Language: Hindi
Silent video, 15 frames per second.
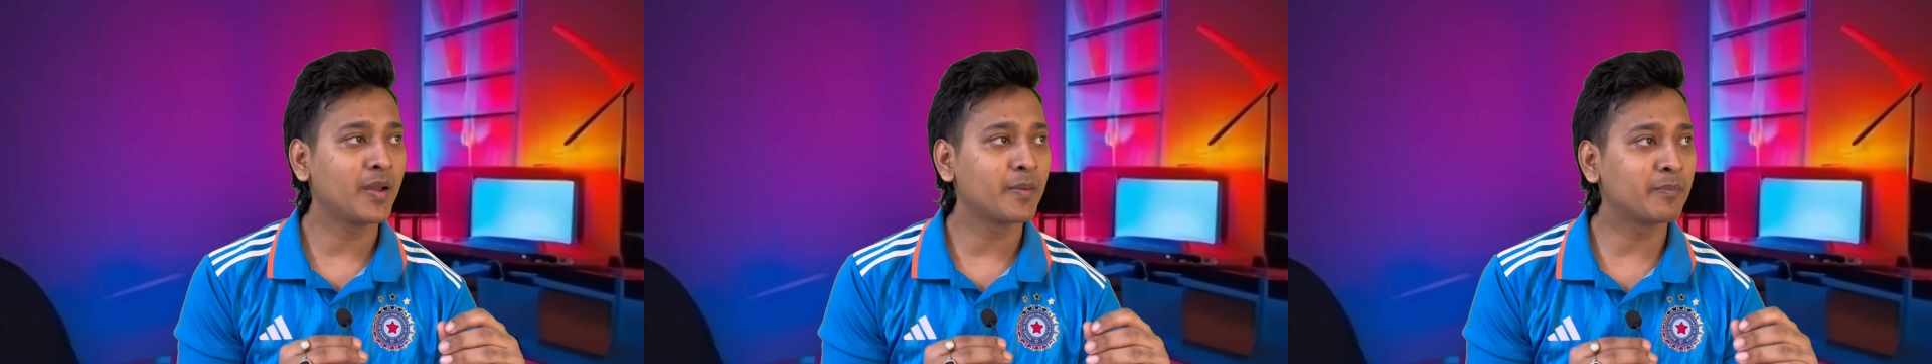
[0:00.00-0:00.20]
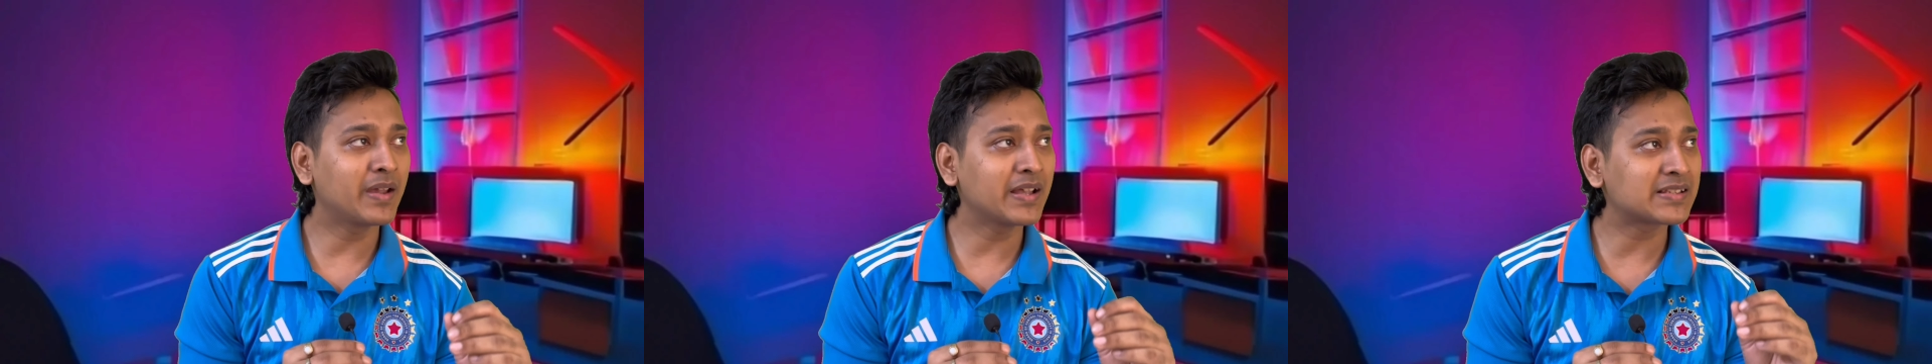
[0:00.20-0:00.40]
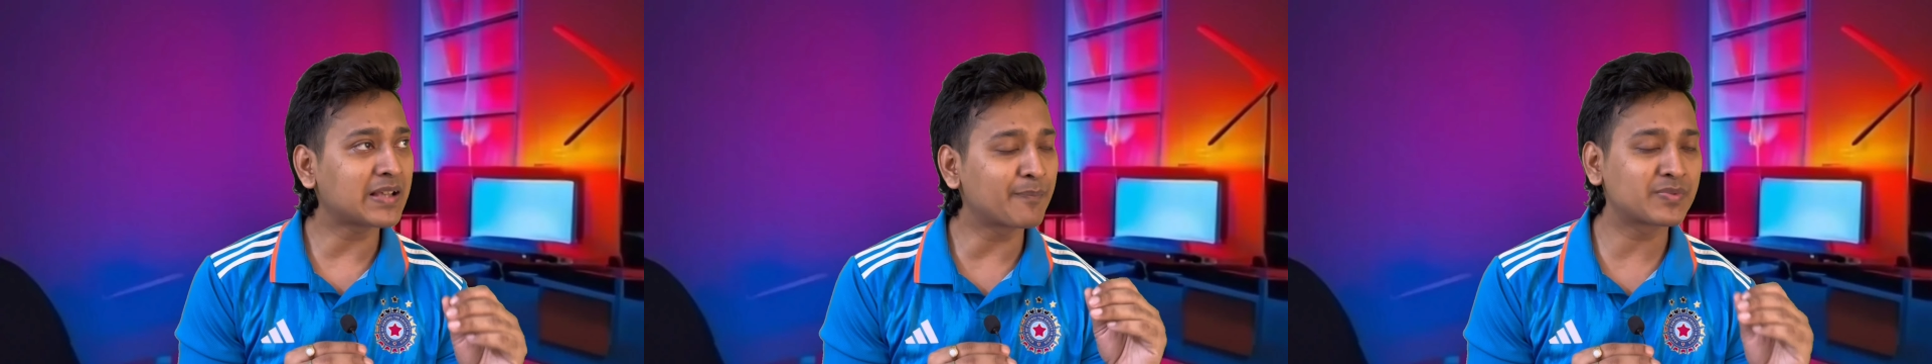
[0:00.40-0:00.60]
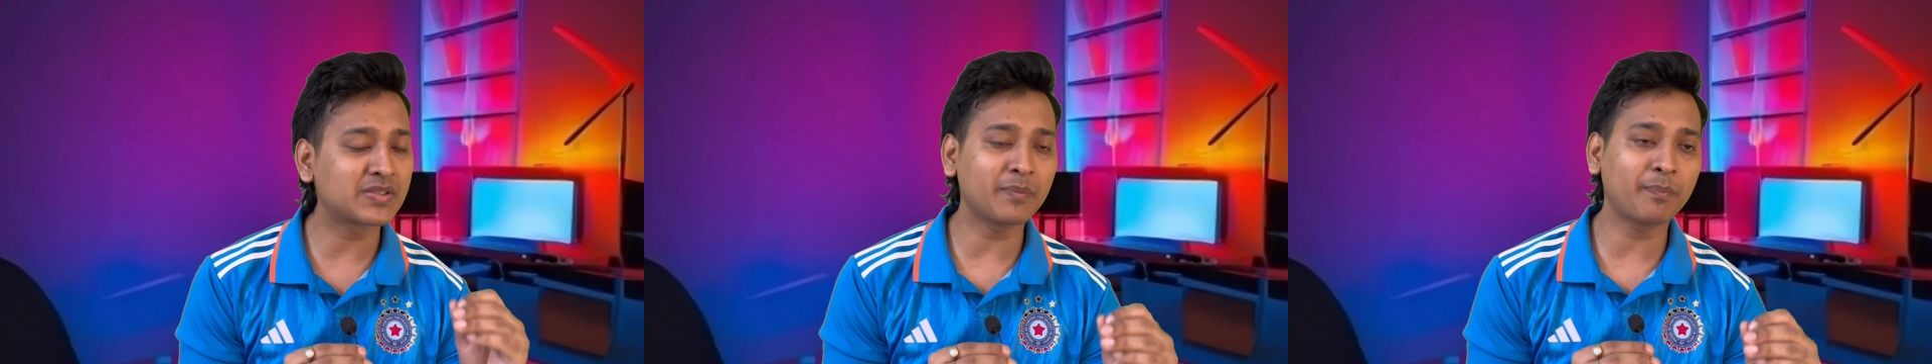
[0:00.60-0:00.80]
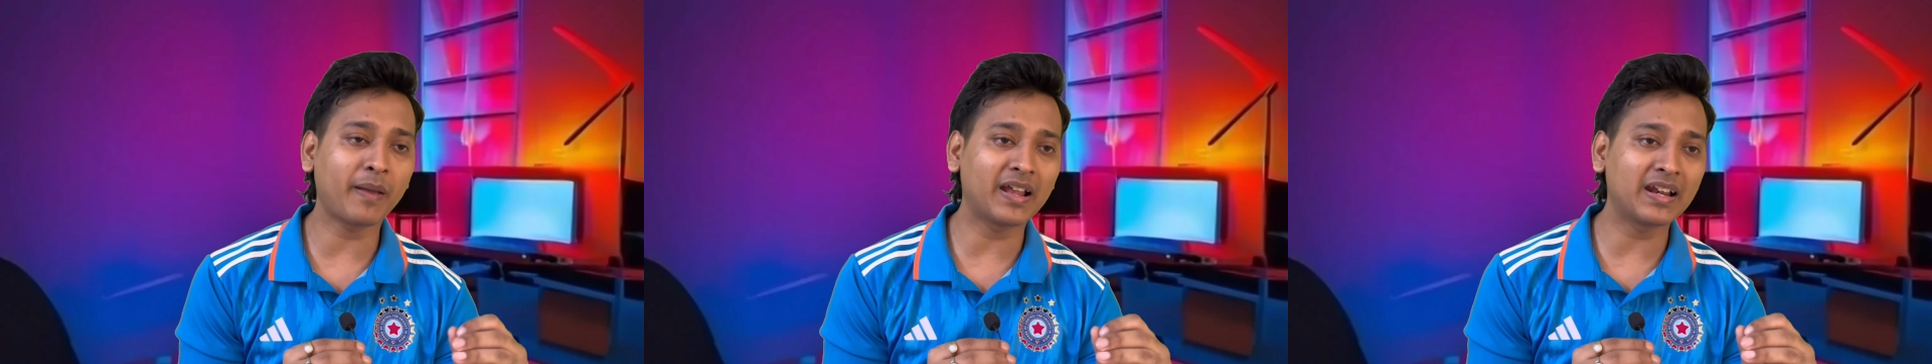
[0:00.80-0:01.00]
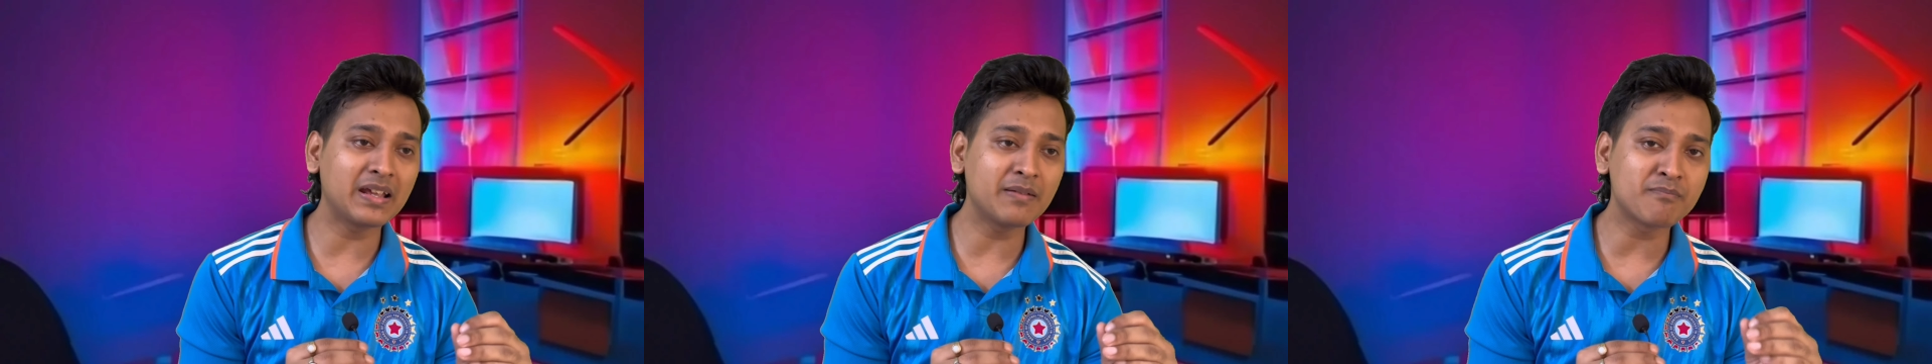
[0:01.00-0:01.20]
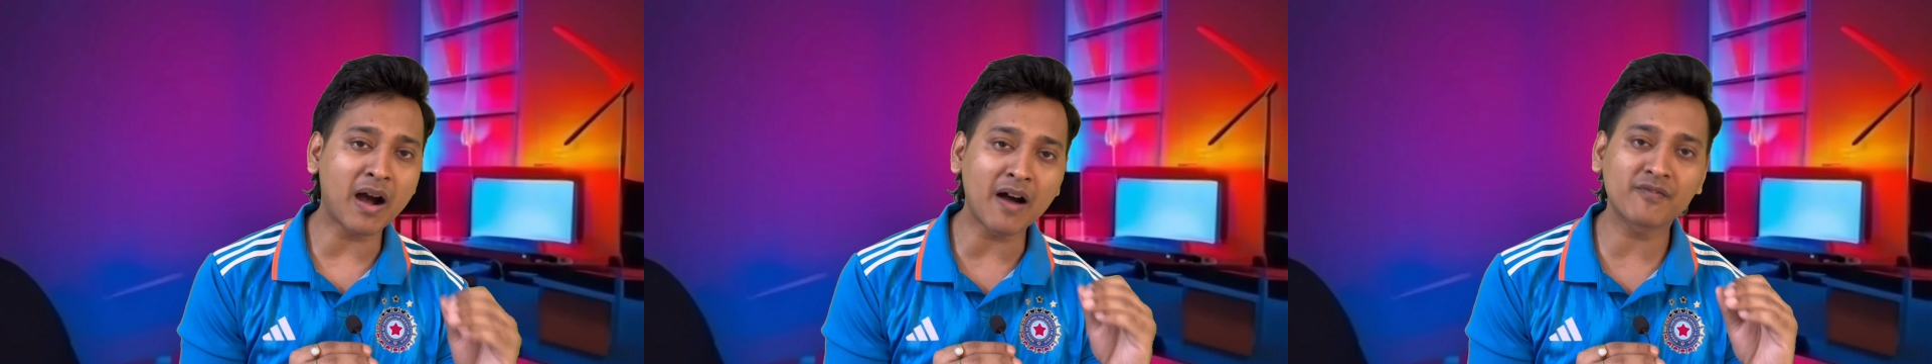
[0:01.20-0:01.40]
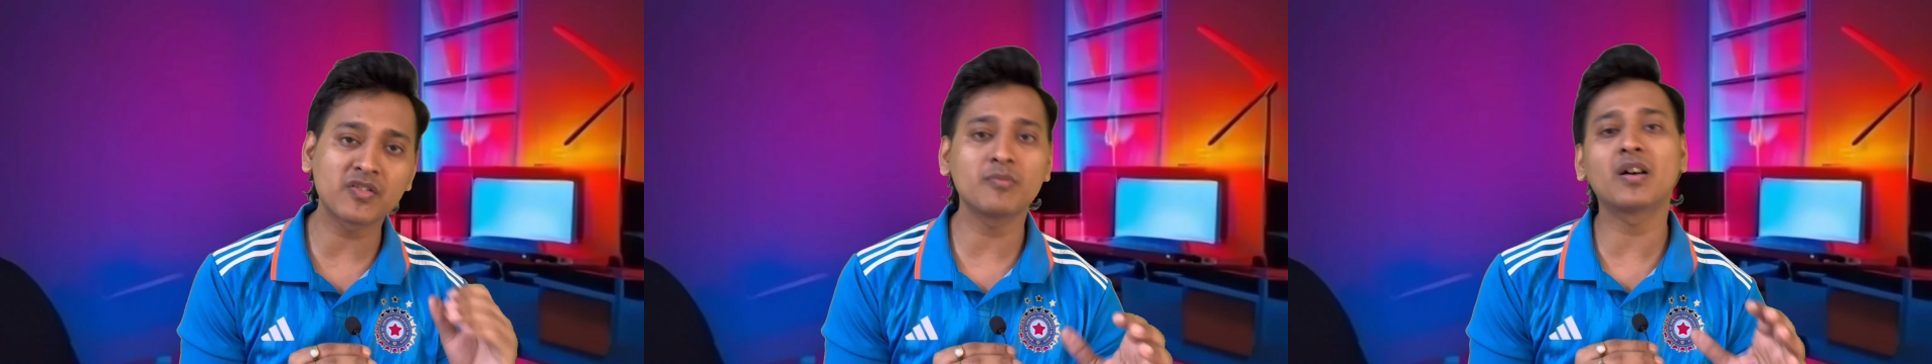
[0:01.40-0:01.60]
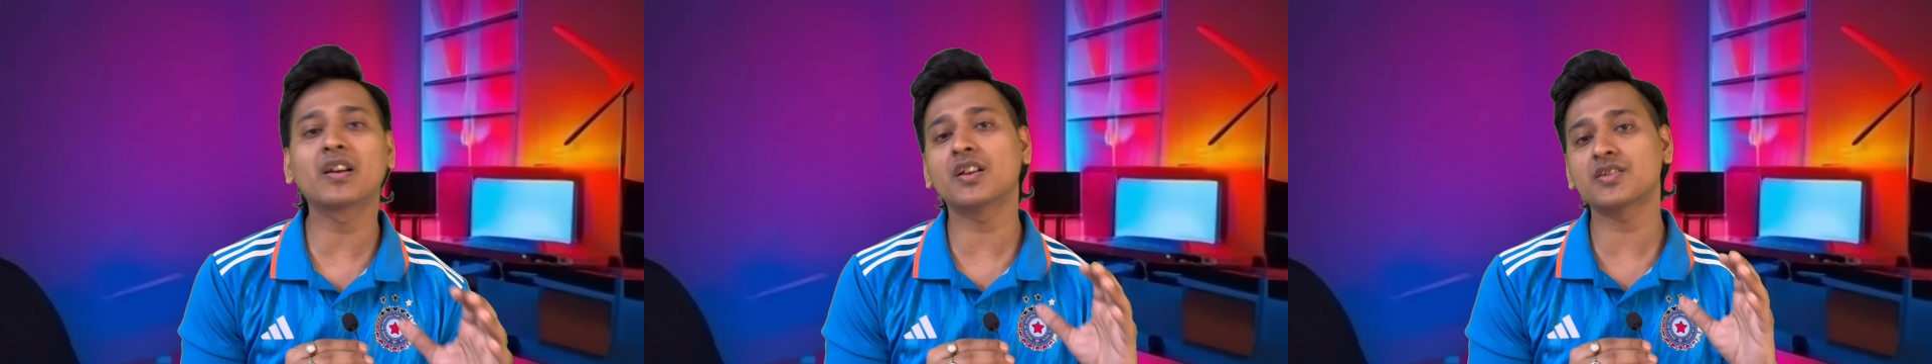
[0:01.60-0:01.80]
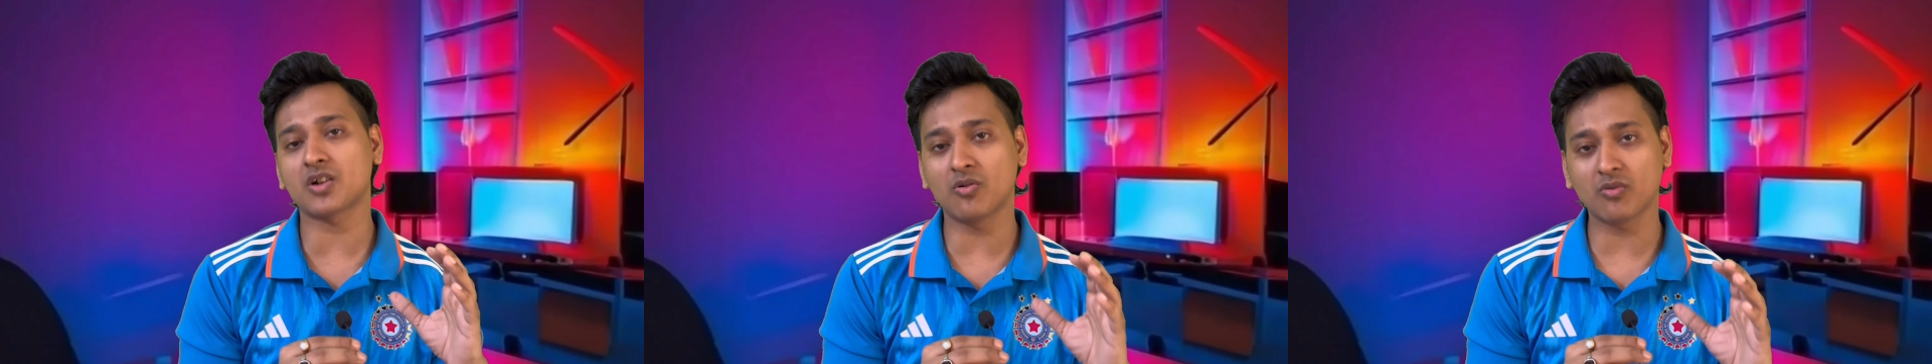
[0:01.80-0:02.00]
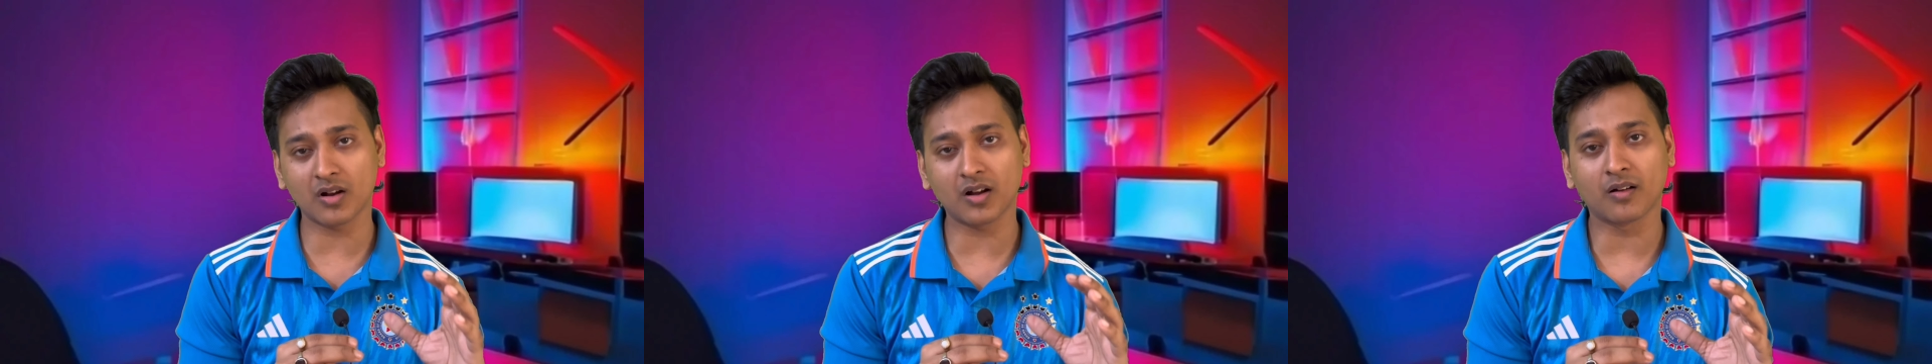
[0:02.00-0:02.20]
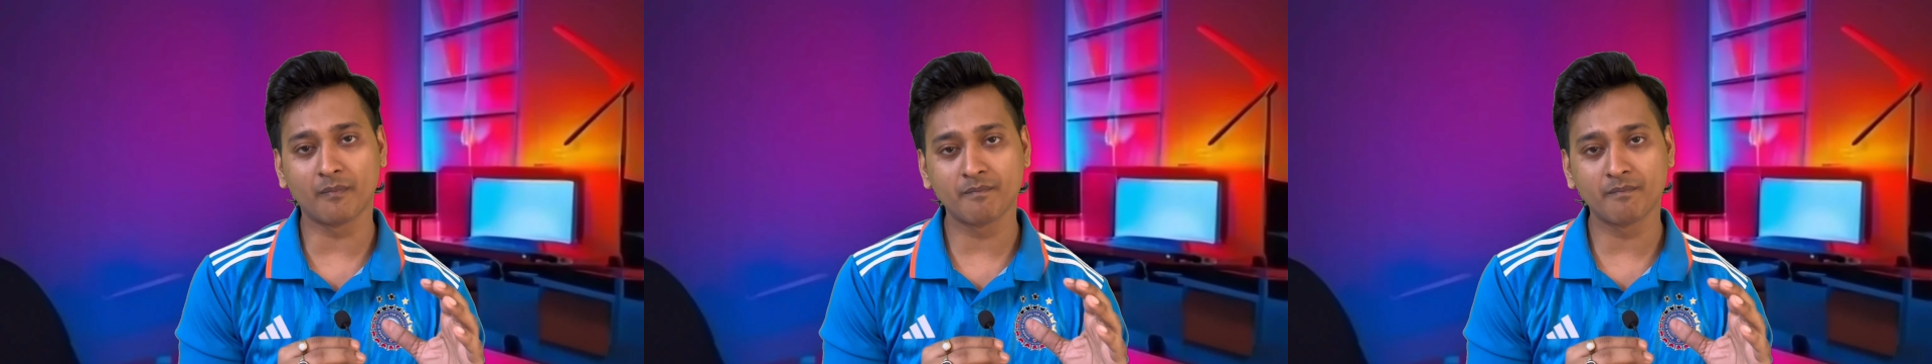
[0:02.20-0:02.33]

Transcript: मैं सबसे पहले माफी मांगना चाहूंगा